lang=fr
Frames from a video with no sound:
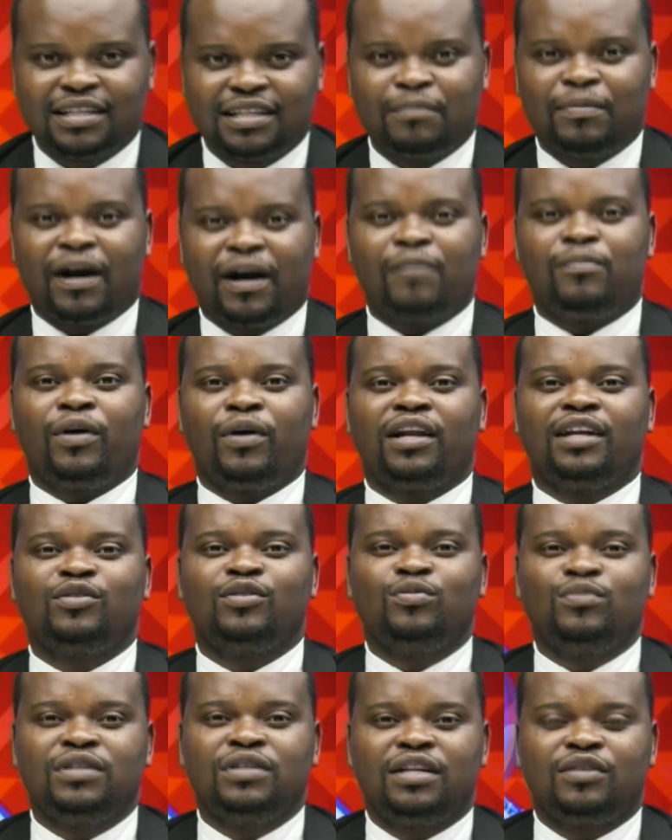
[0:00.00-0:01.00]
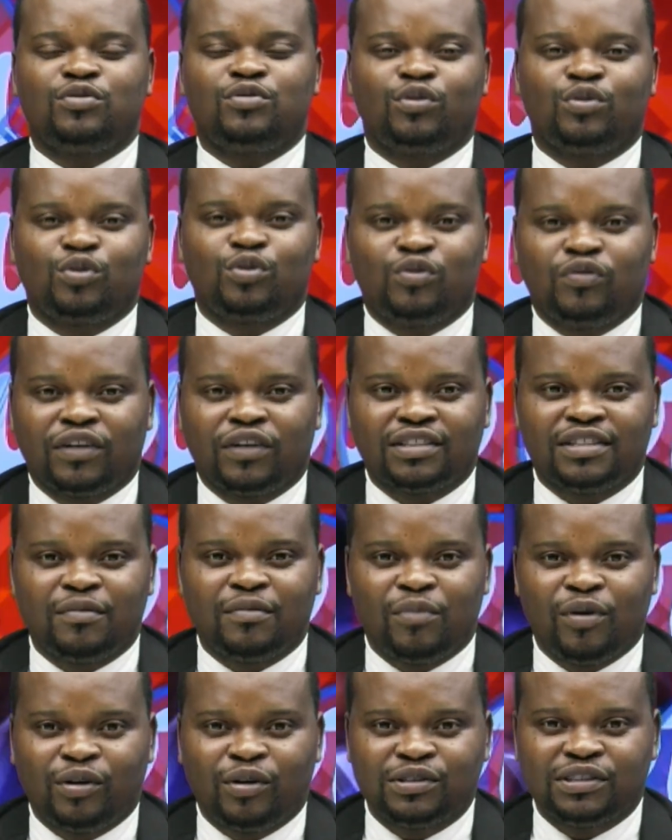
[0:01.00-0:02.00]
par rapport à la nomination du
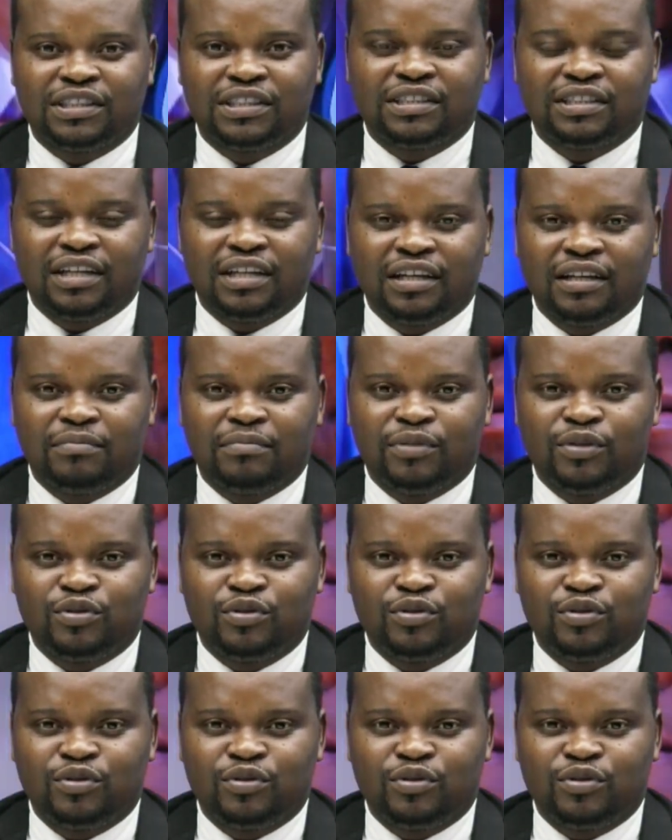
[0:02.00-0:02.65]
gouvernement. C'était M.